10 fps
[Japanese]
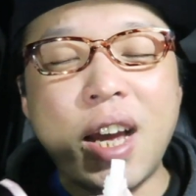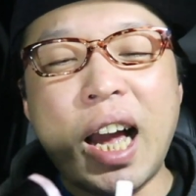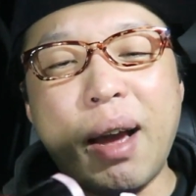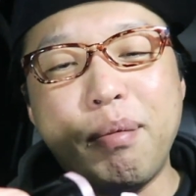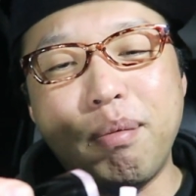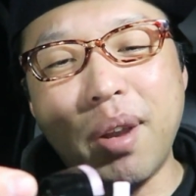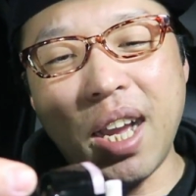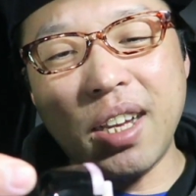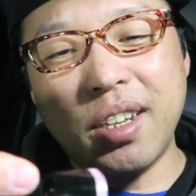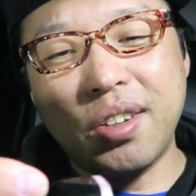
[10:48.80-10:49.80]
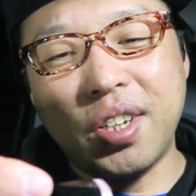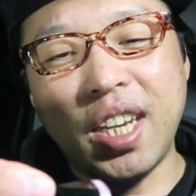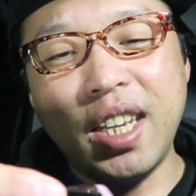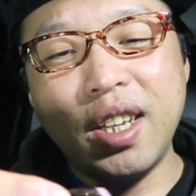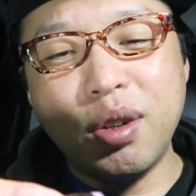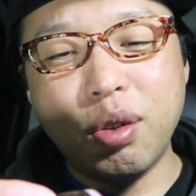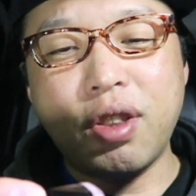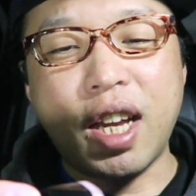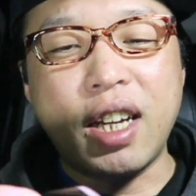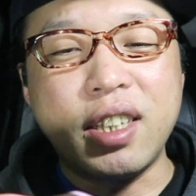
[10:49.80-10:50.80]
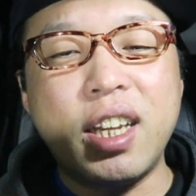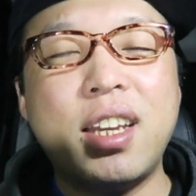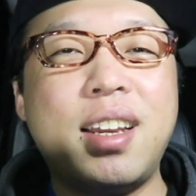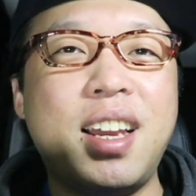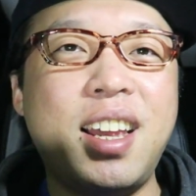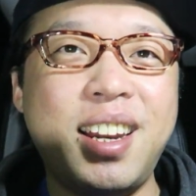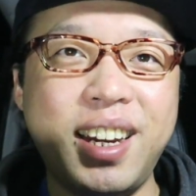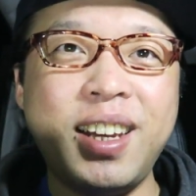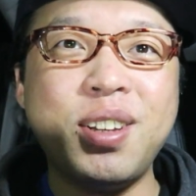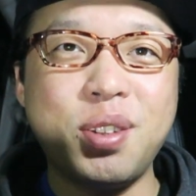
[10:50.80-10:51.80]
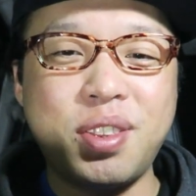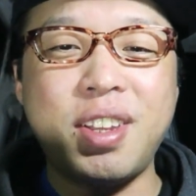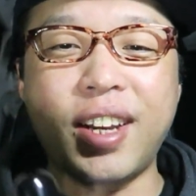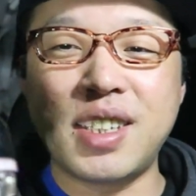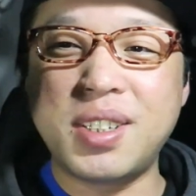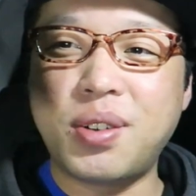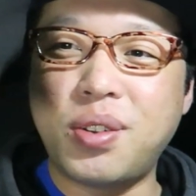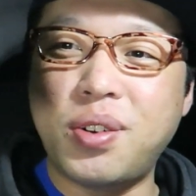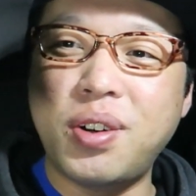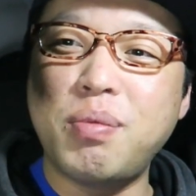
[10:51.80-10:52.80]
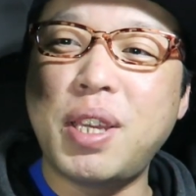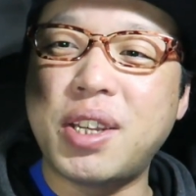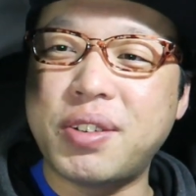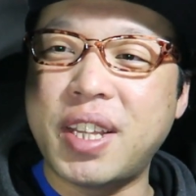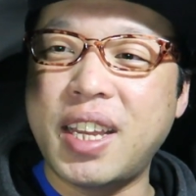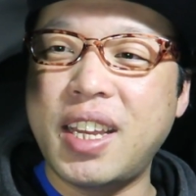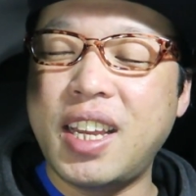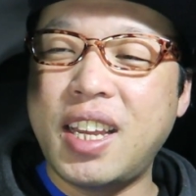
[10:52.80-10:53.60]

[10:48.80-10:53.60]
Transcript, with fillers: あんま、リンゴって感じで。リンゴっていう感じ、このピンクはね。